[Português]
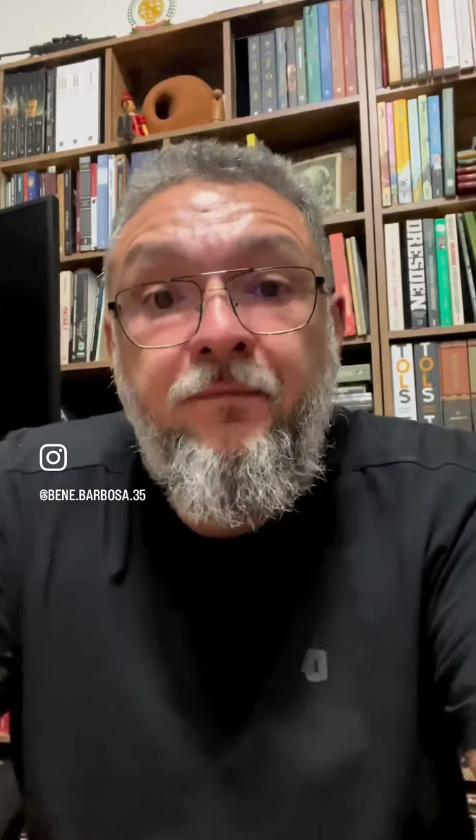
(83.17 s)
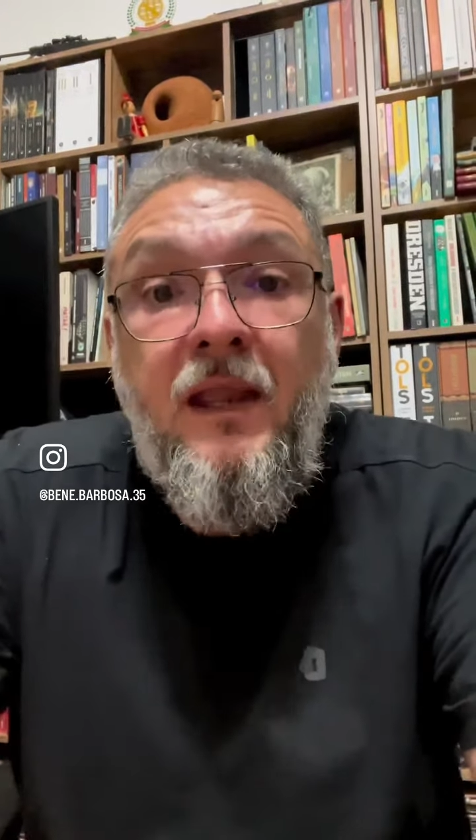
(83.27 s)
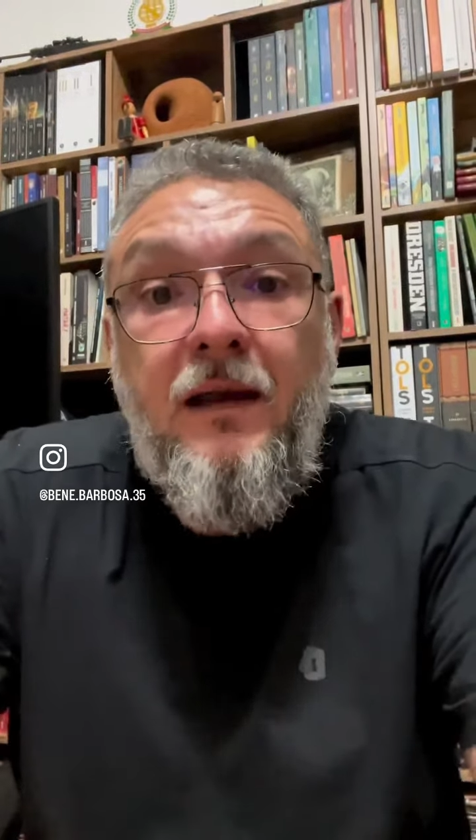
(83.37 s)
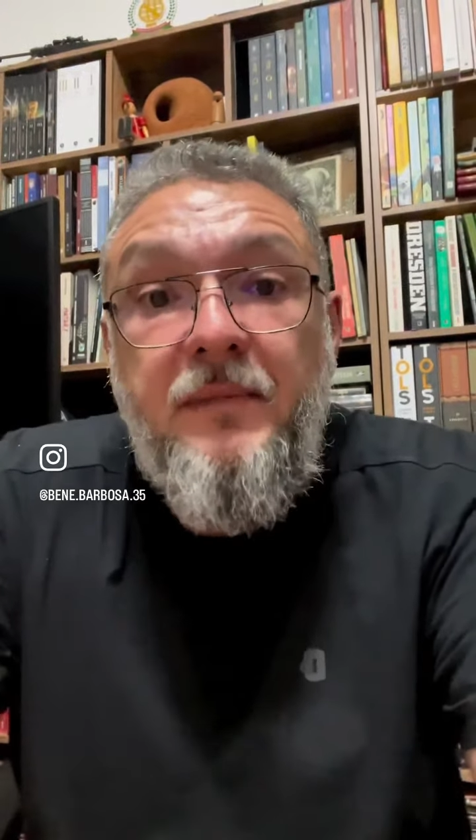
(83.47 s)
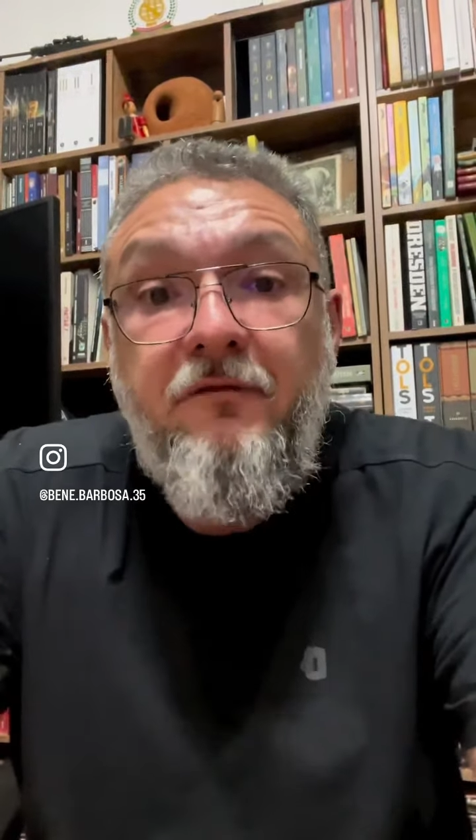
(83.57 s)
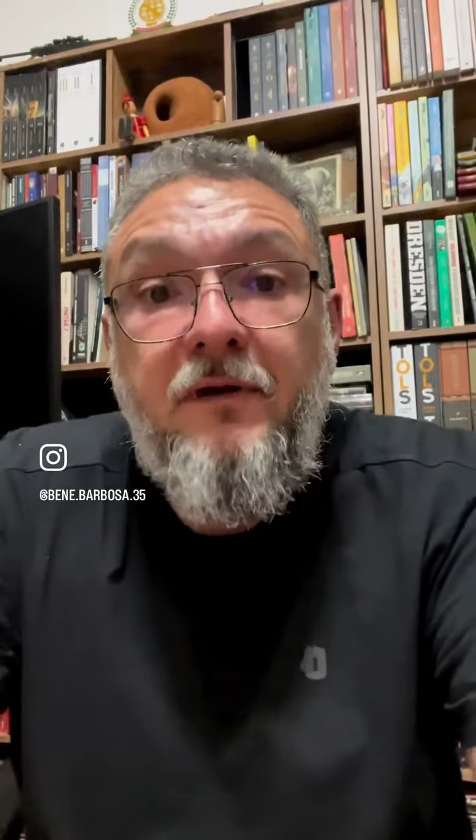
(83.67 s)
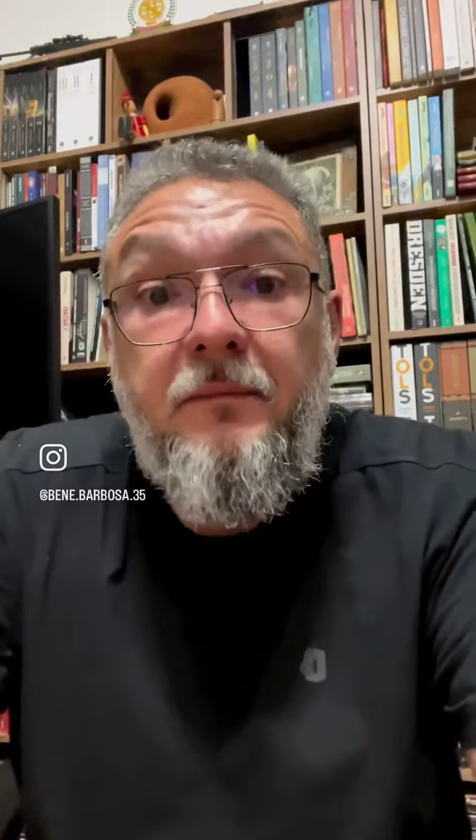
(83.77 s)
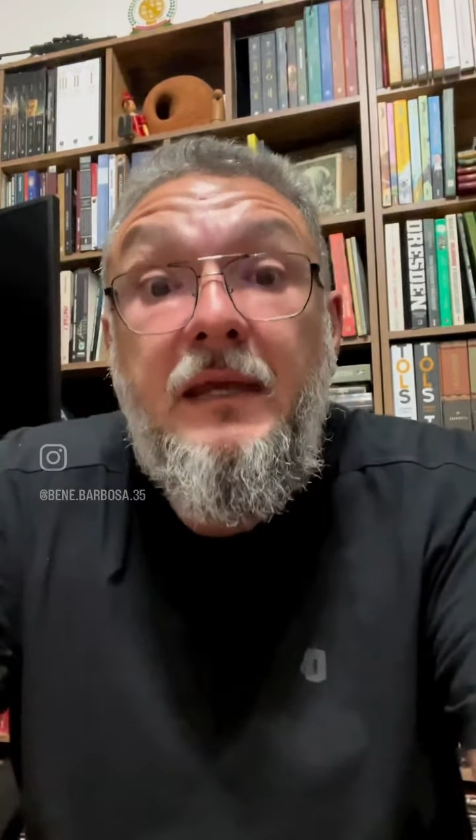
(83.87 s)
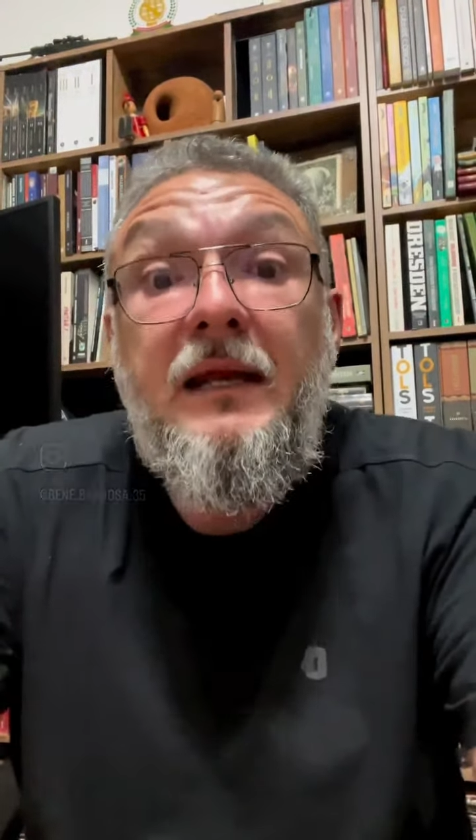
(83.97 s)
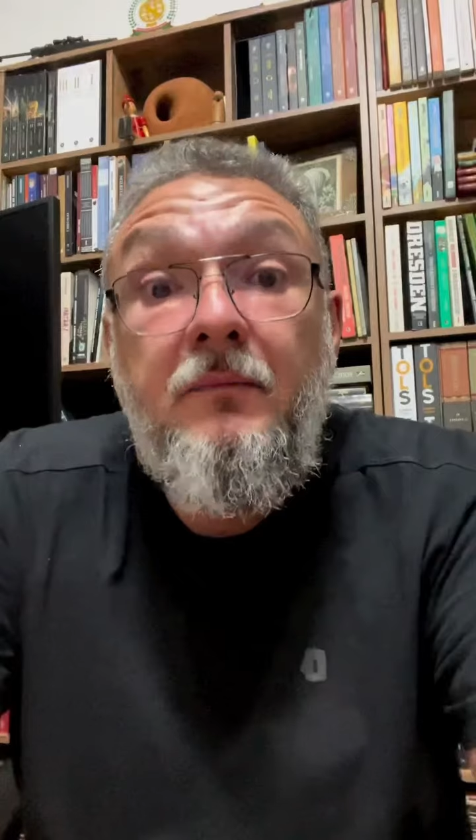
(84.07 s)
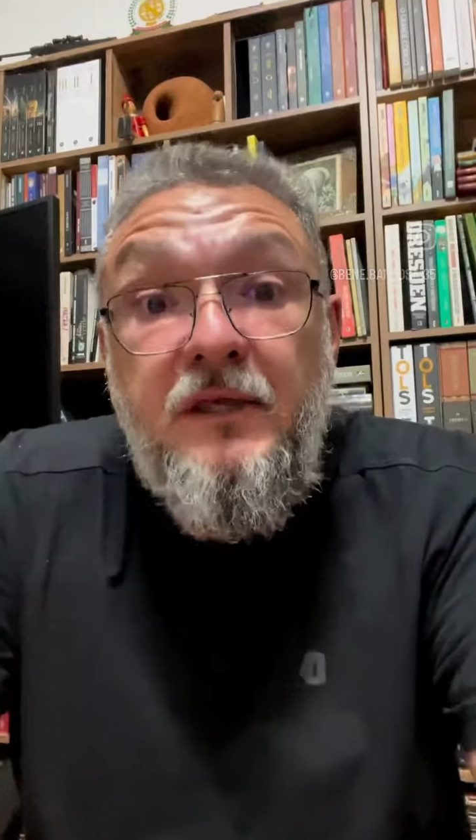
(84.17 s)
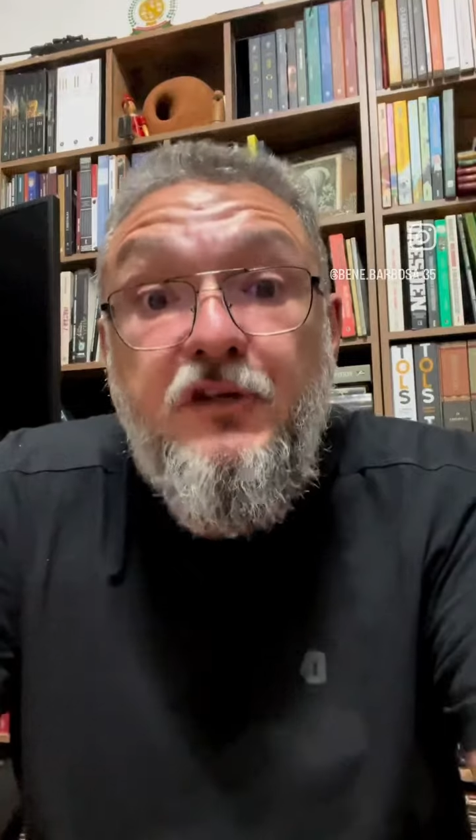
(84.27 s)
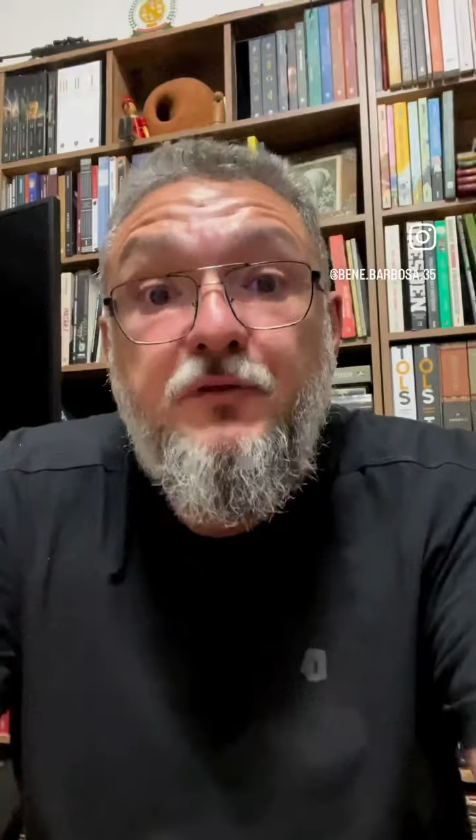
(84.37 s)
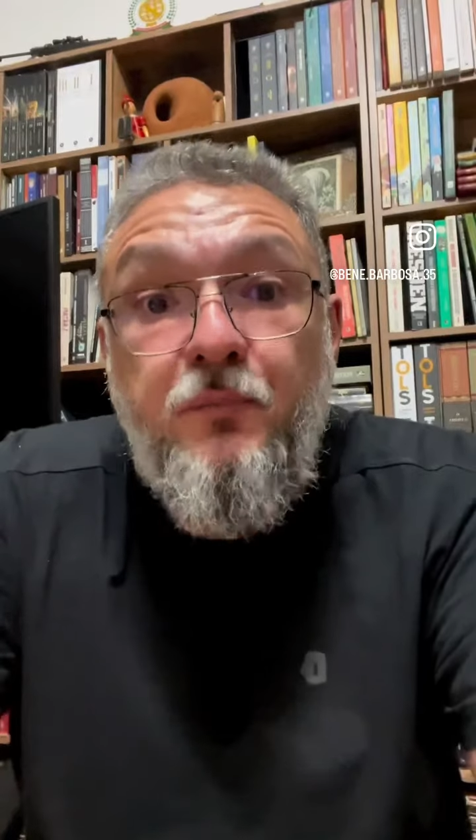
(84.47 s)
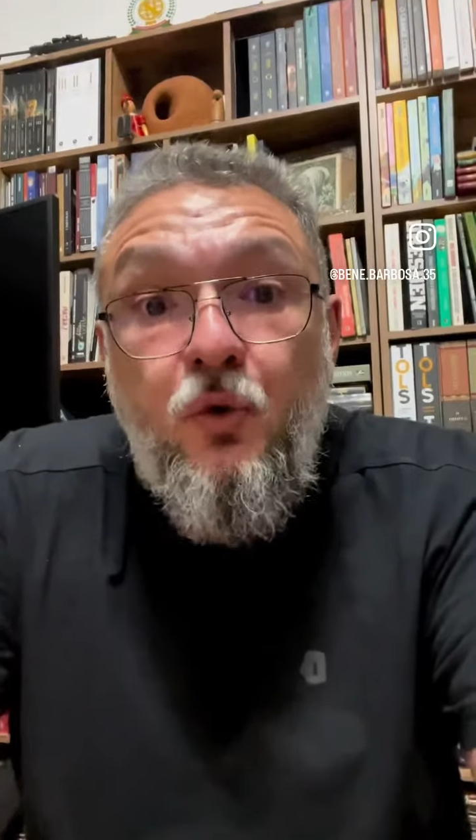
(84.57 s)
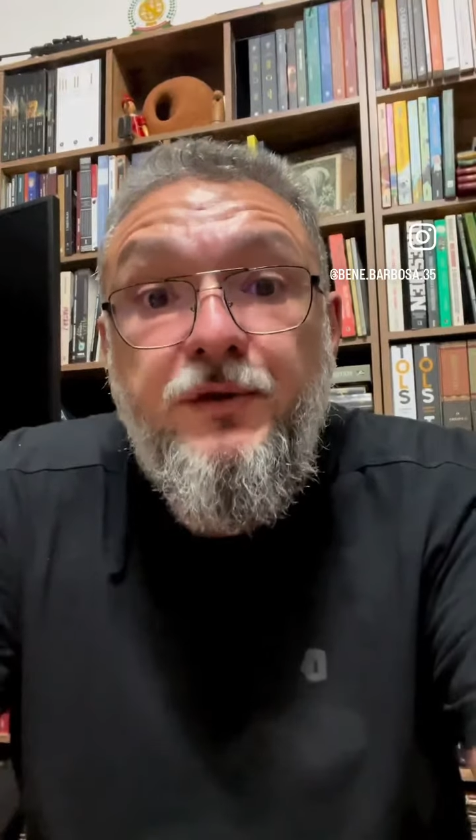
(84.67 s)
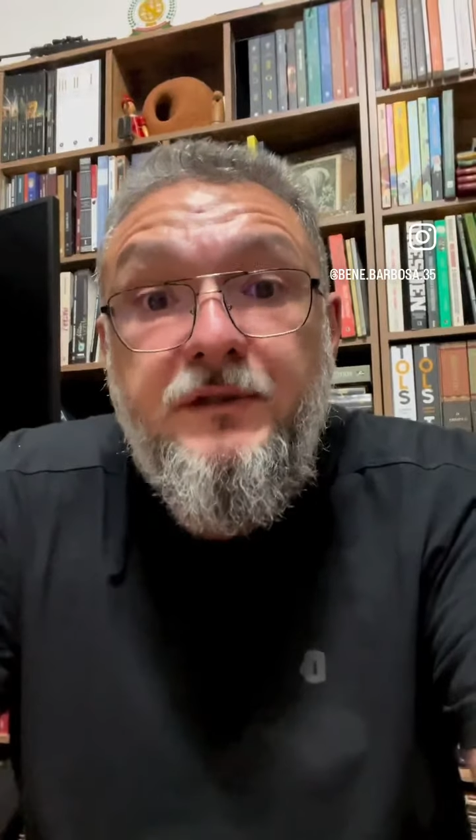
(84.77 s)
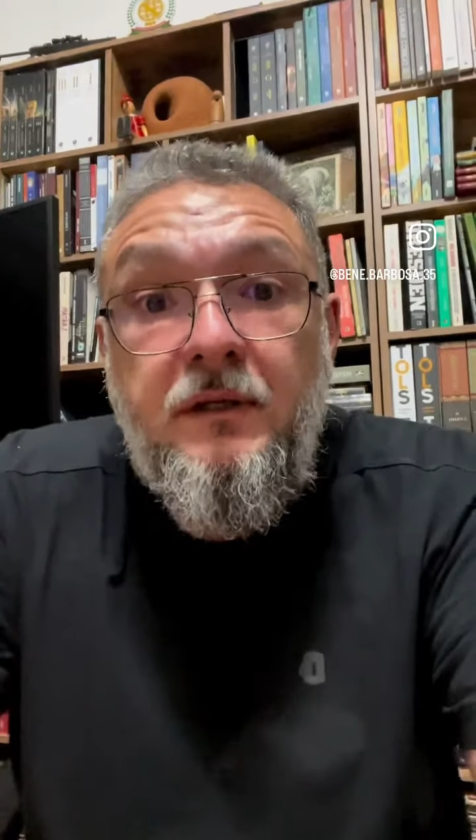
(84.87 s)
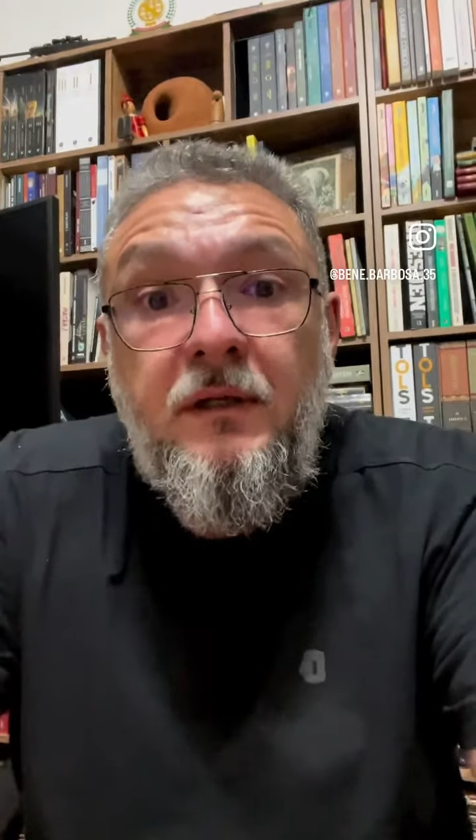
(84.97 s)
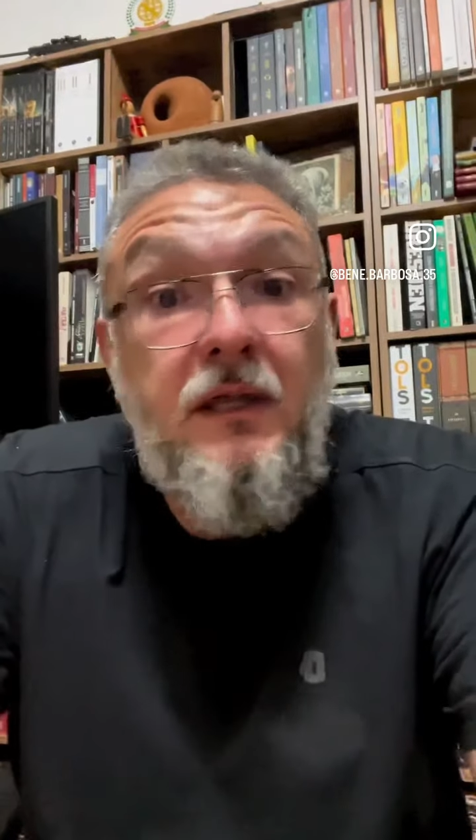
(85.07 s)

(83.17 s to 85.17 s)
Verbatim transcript: a minha família, a minha esposa